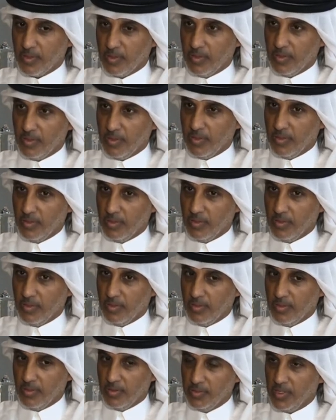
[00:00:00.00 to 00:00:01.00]

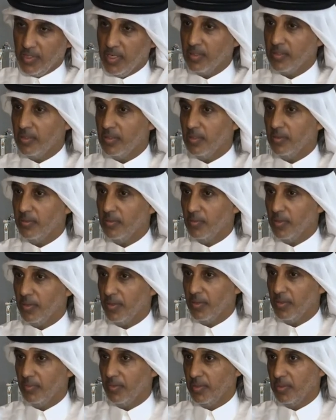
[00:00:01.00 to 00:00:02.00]
الجهات
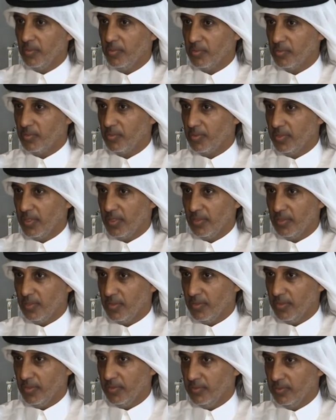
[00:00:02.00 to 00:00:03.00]
المنظمة للبطولتين
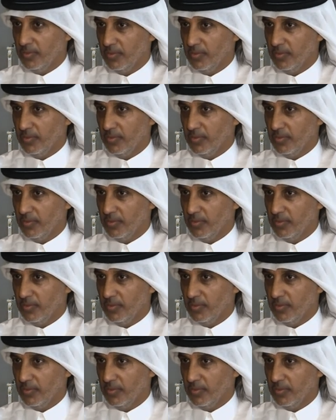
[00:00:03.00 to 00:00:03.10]
تختلف